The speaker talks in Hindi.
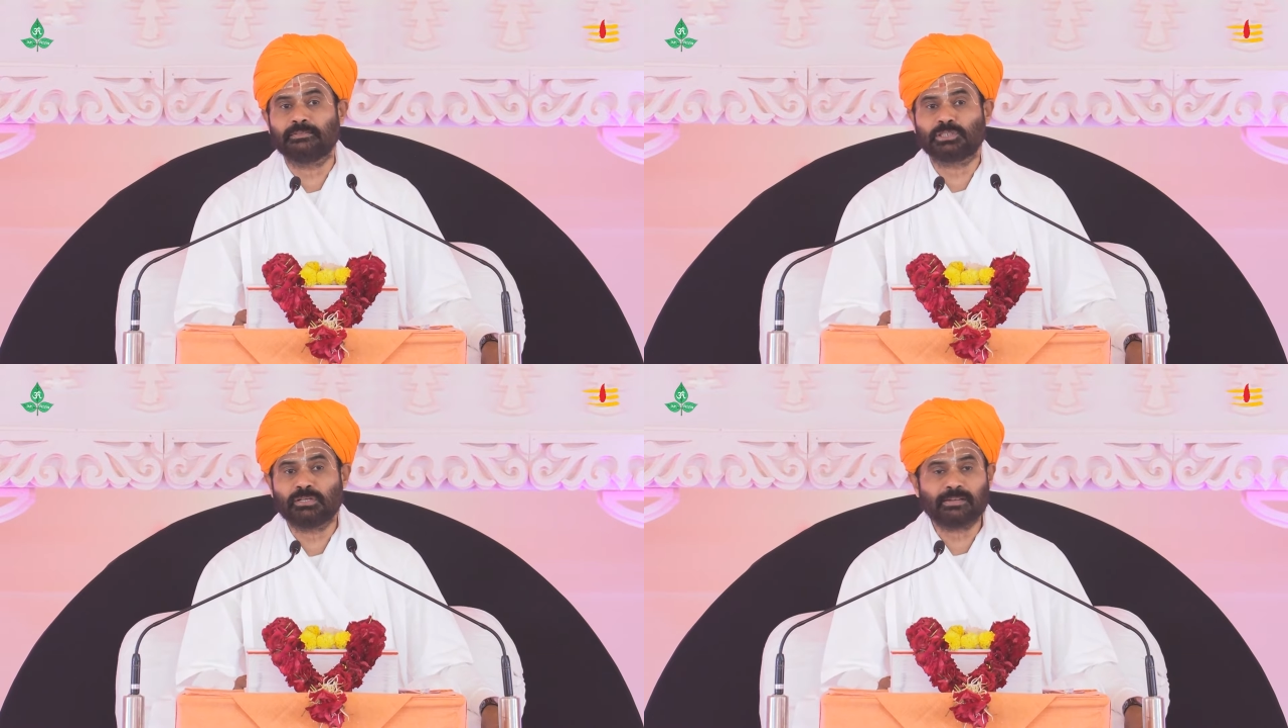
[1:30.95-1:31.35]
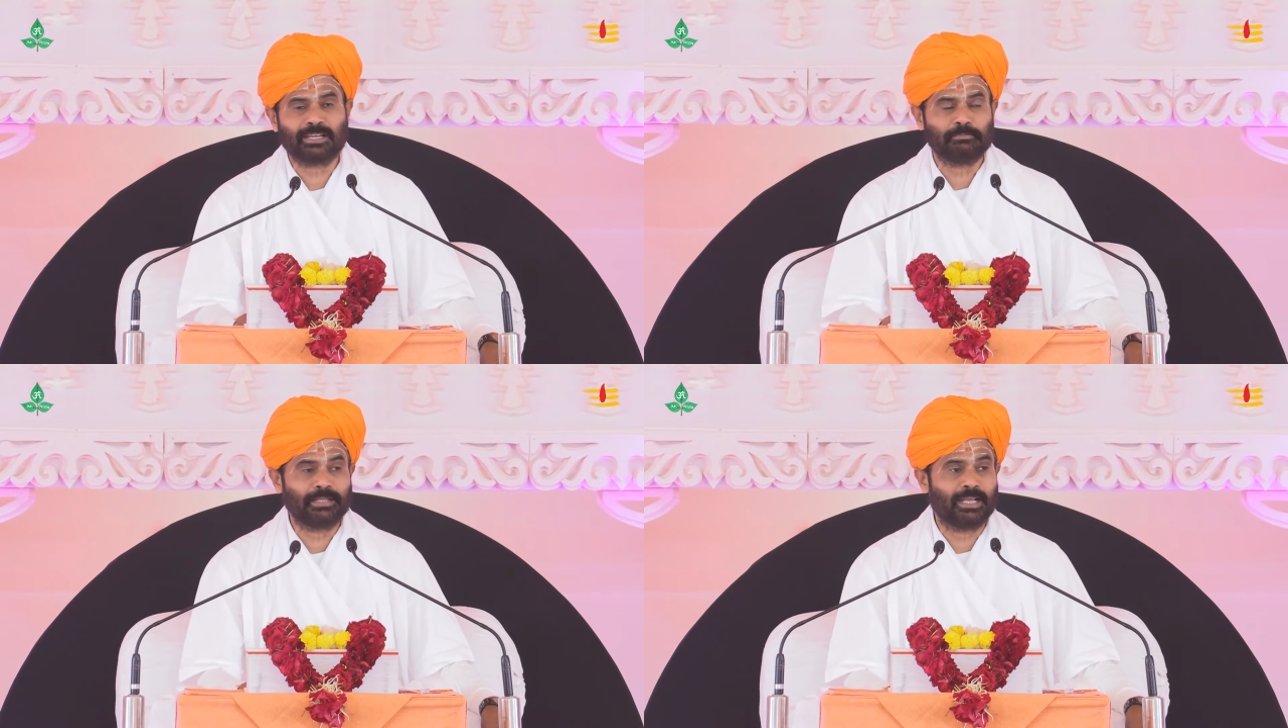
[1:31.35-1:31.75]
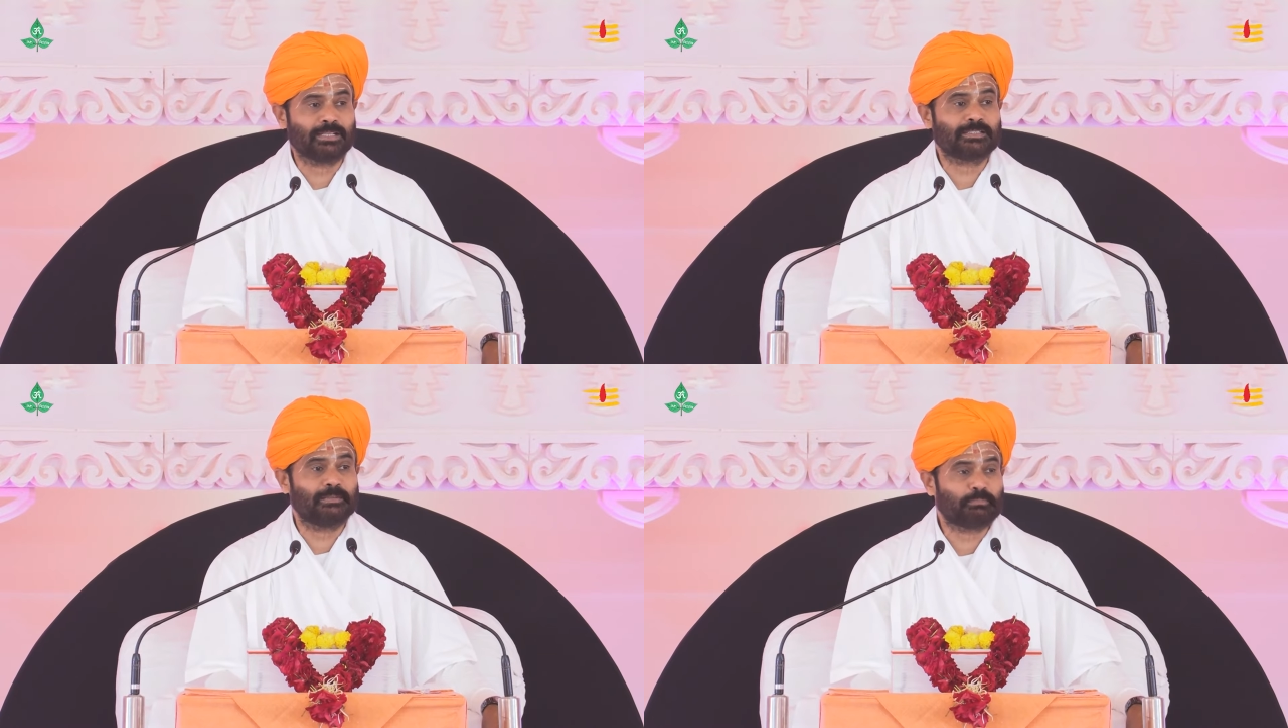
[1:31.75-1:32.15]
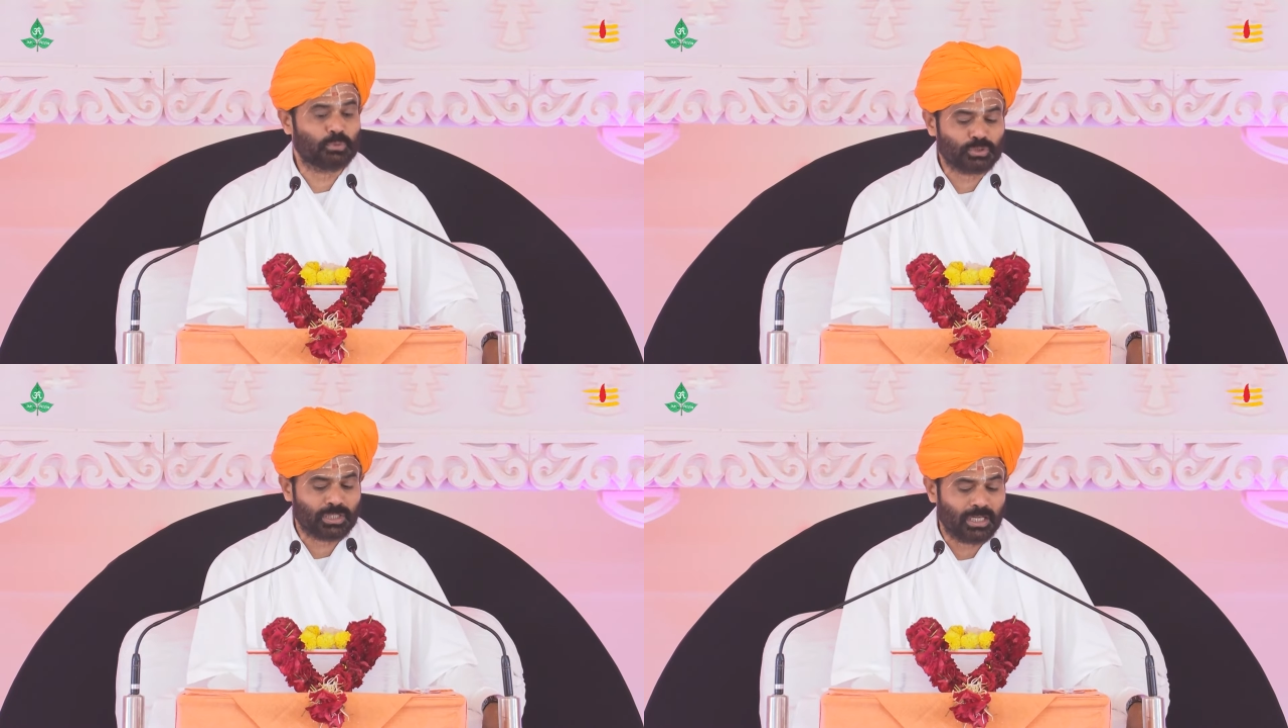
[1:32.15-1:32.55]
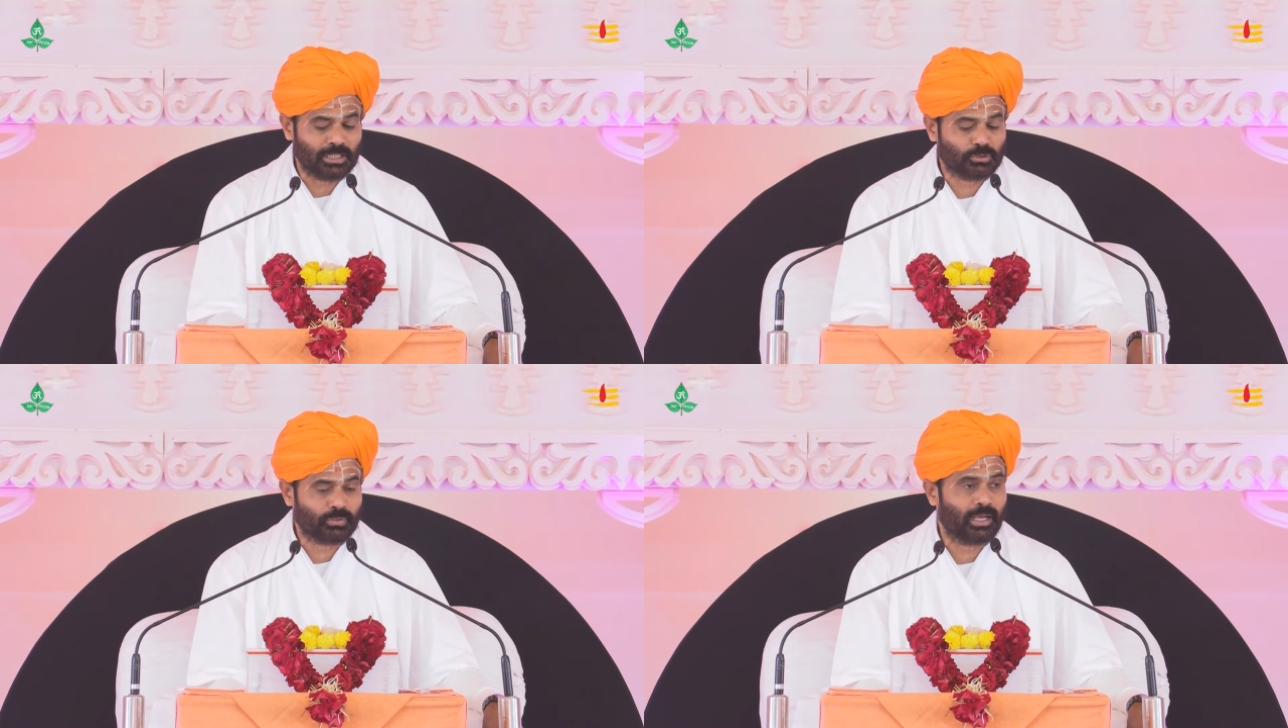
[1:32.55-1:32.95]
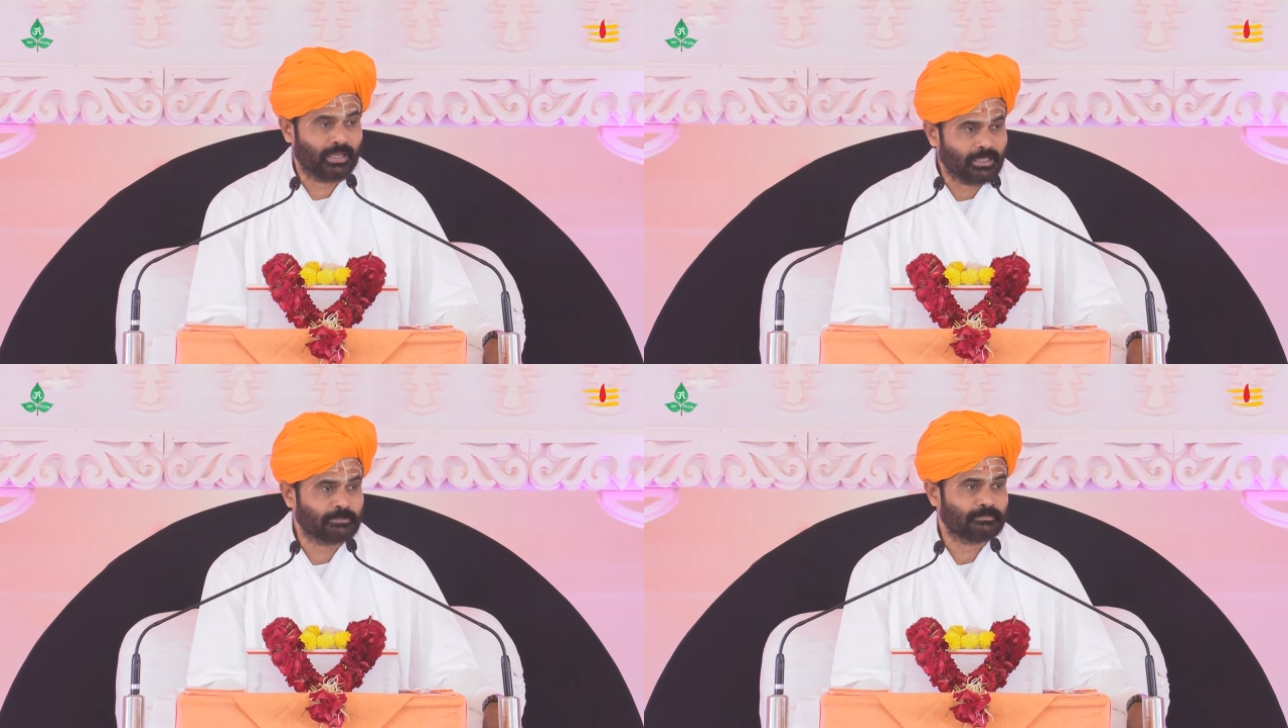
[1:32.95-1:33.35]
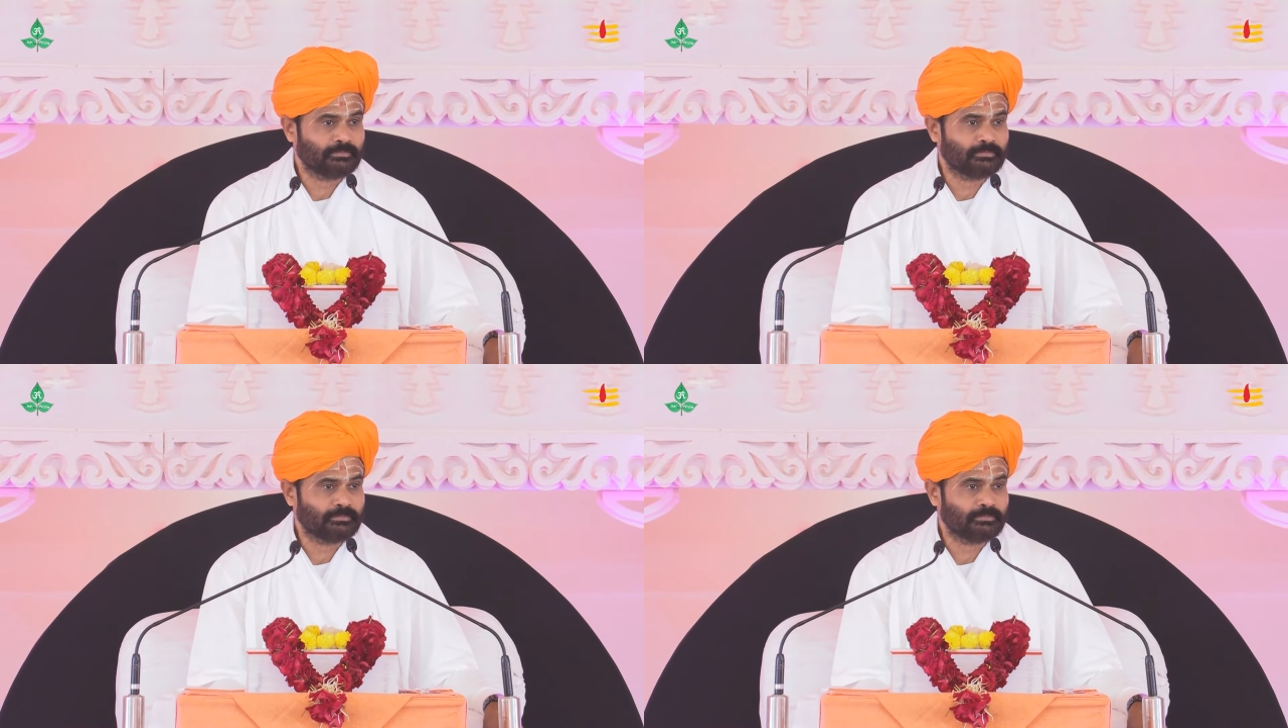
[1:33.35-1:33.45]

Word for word: शिव के बिना सब कुछ अधूरा है